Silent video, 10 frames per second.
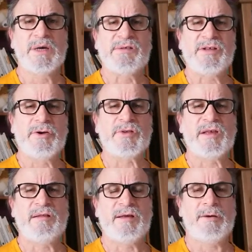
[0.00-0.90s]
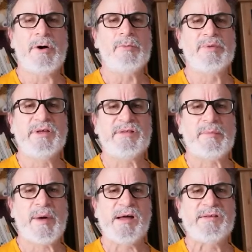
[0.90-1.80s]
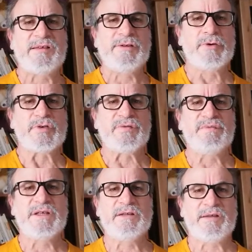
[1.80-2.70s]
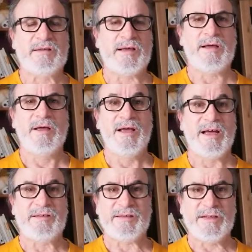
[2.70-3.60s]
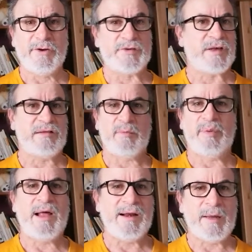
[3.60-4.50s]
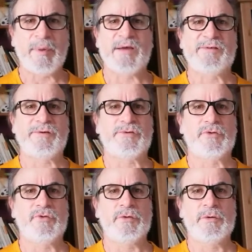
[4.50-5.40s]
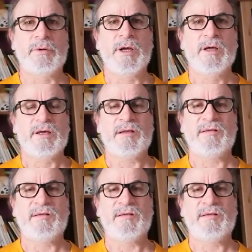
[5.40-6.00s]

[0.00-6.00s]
un silence qui était rempli, c'était pas un silence vide, c'était un, silence qui était plein de la présence de Dieu, qui